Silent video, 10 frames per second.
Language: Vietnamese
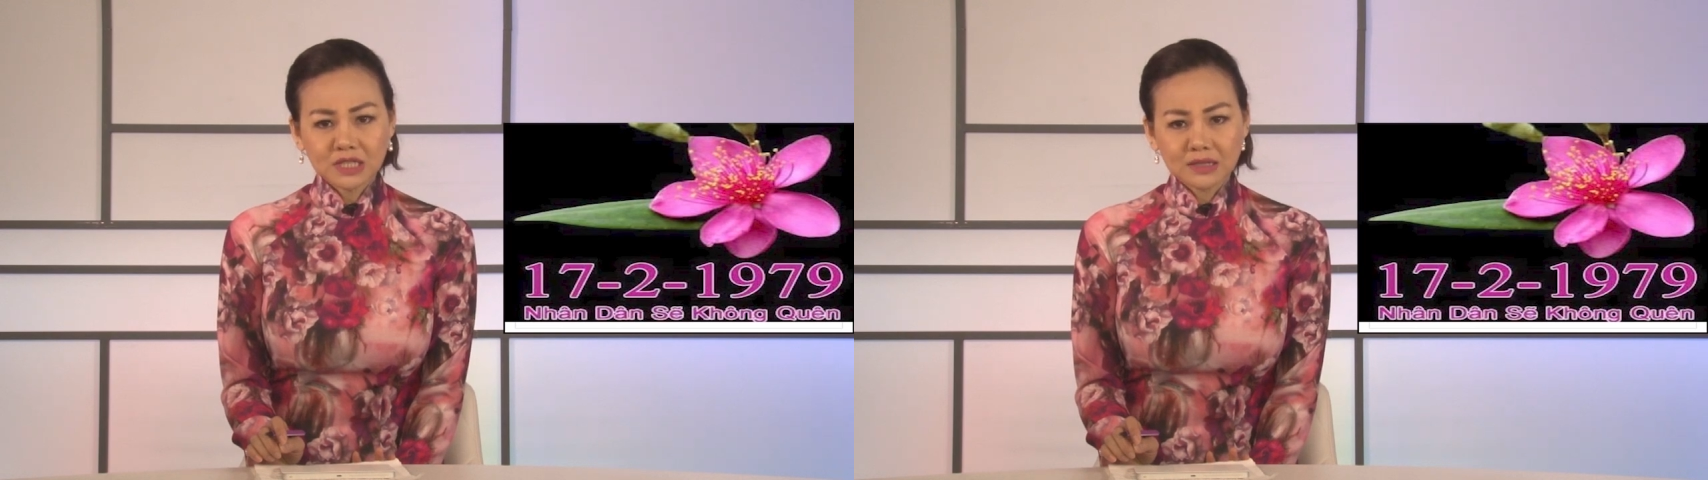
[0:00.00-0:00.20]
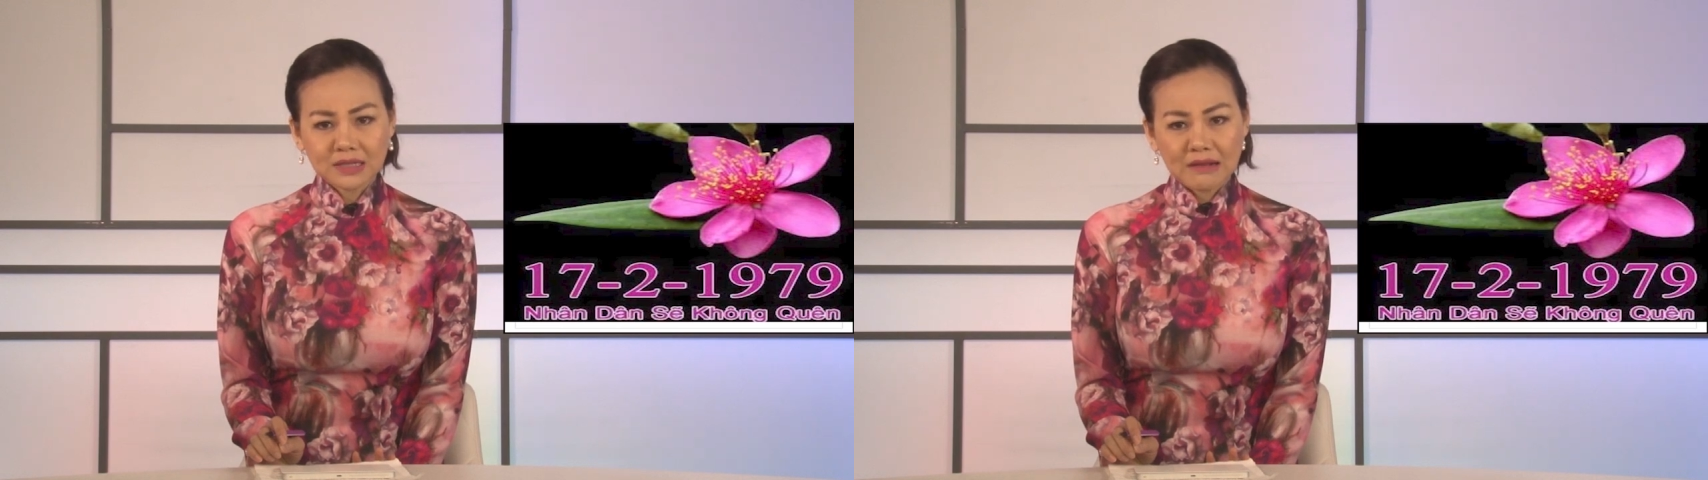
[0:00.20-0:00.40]

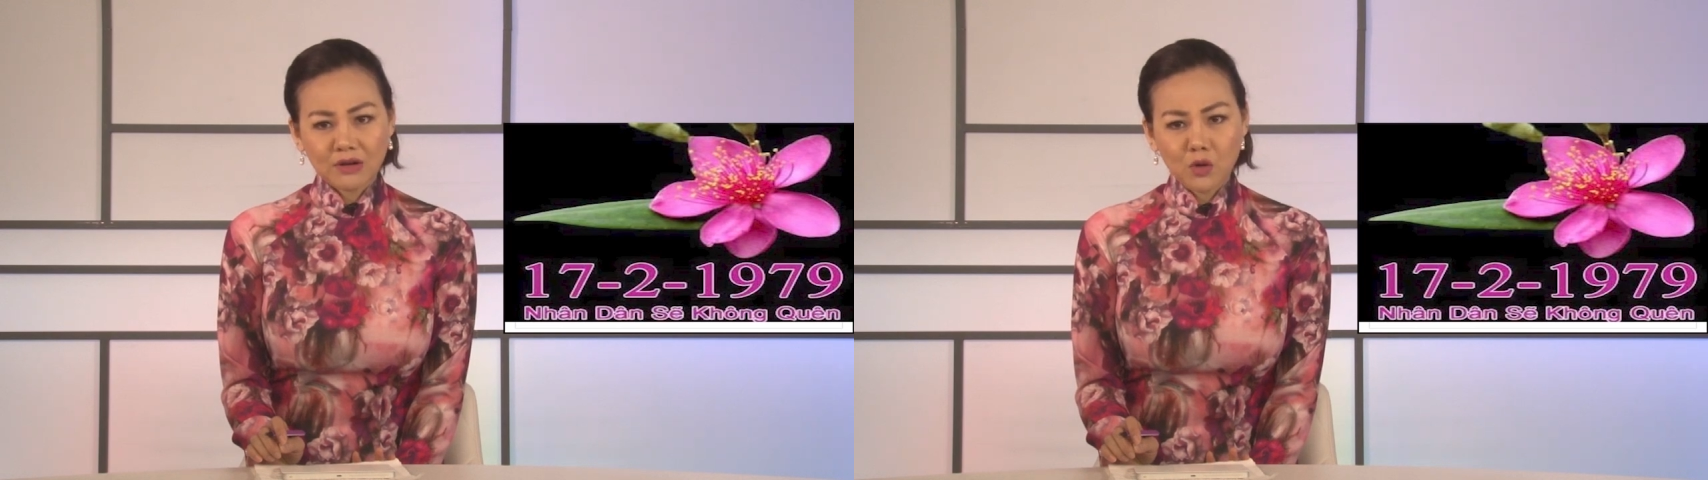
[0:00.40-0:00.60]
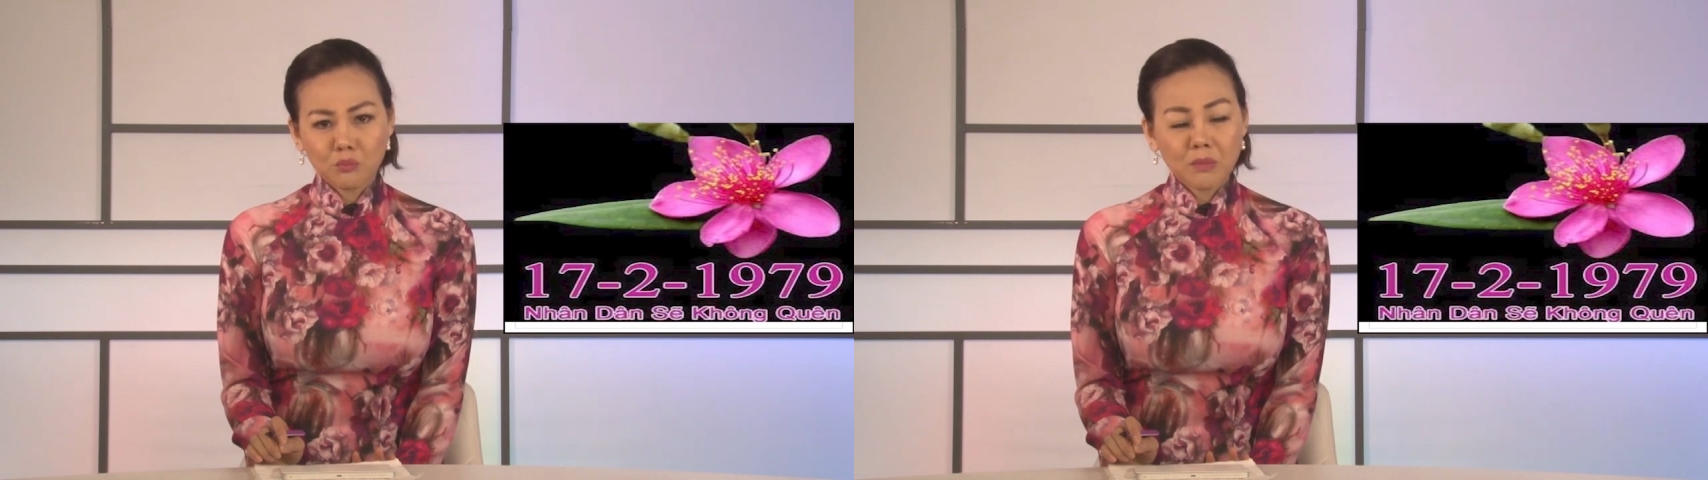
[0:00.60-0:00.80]
tranh tan
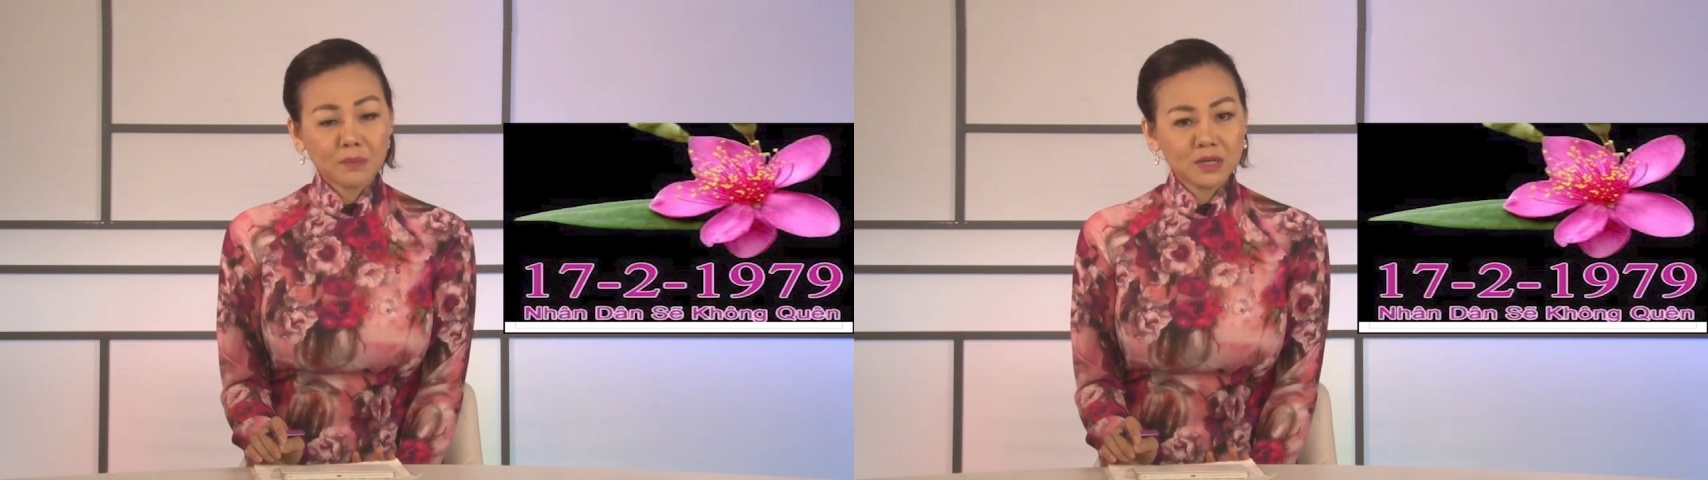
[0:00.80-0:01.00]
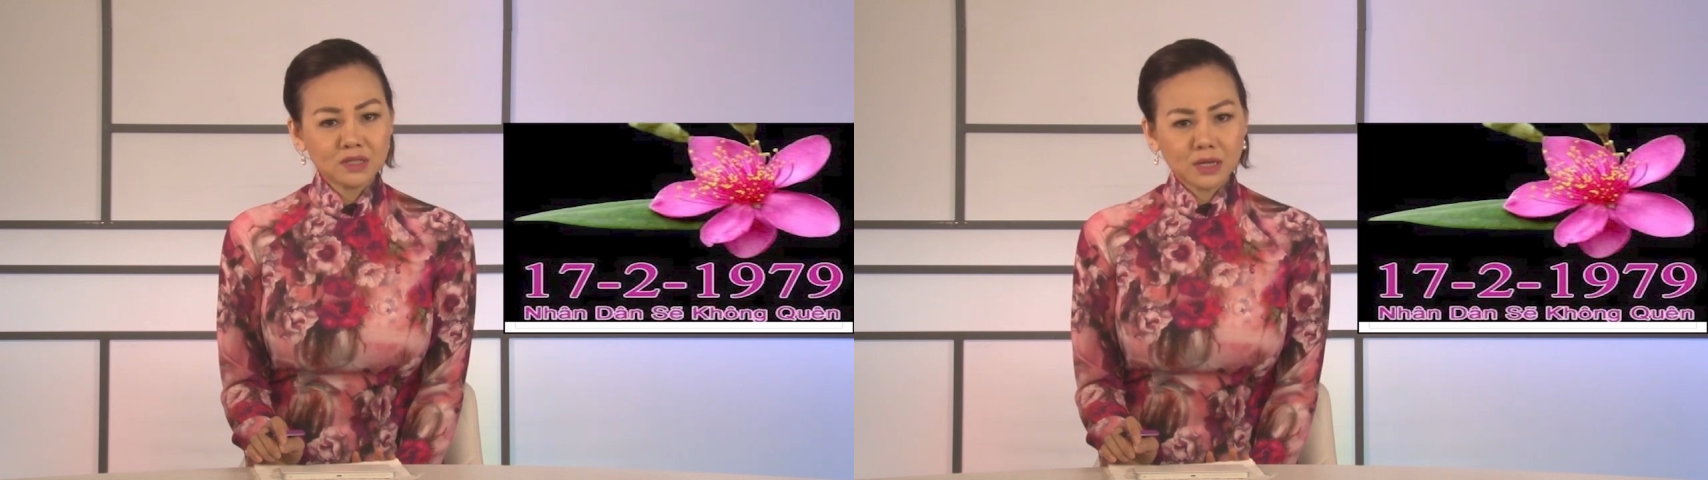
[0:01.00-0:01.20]
khốc mà
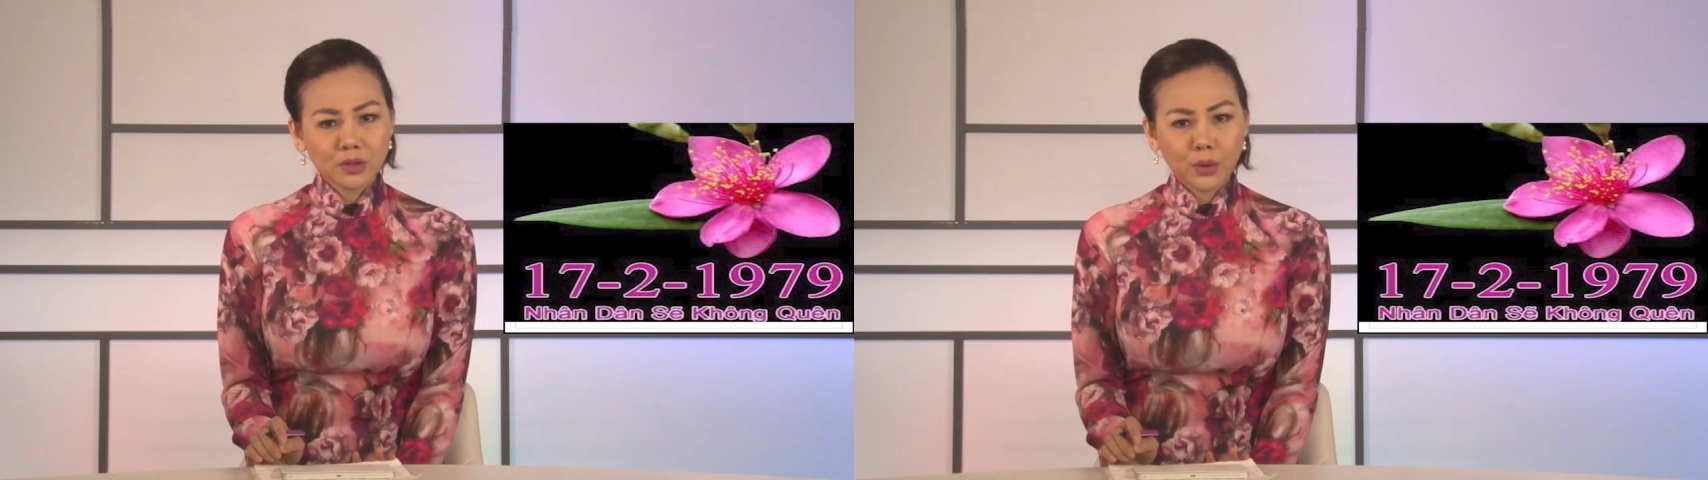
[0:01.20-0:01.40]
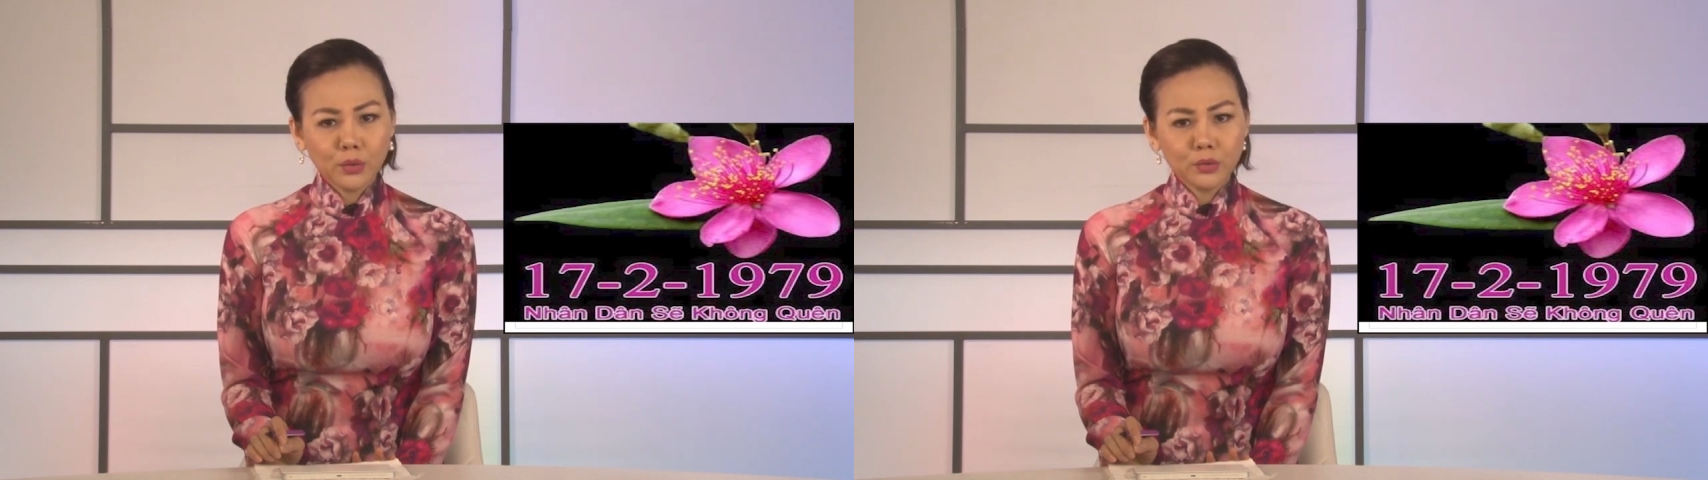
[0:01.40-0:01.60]
bị che
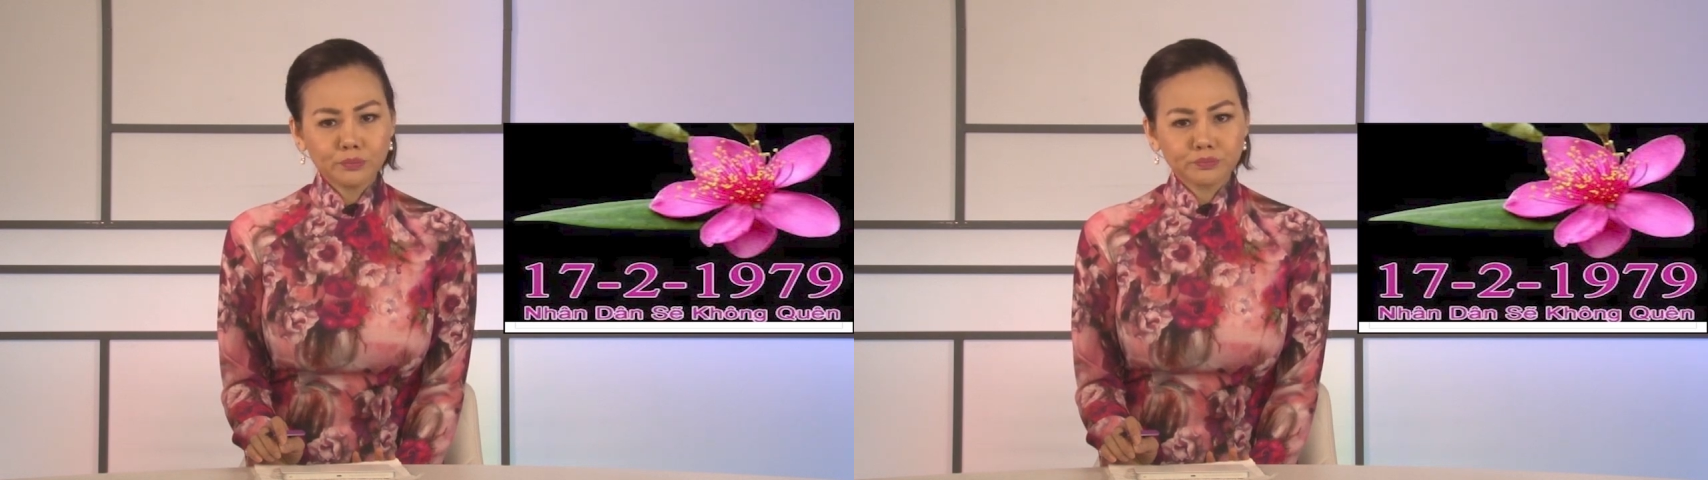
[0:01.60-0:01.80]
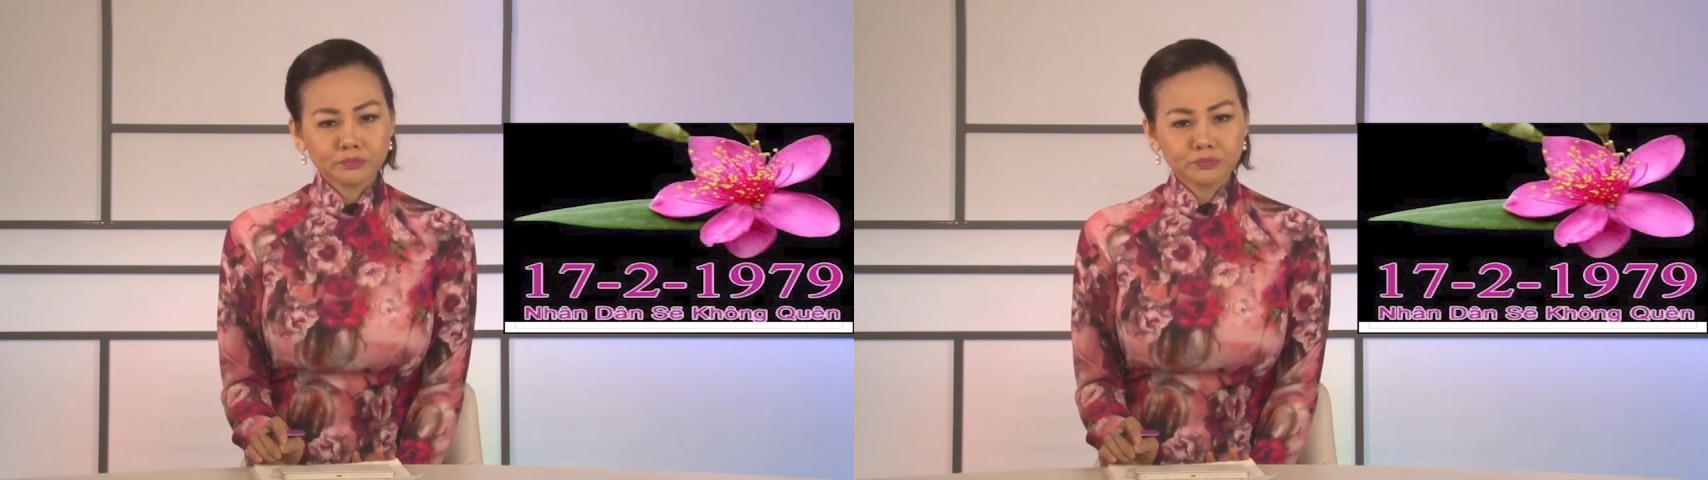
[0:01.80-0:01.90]
giấu.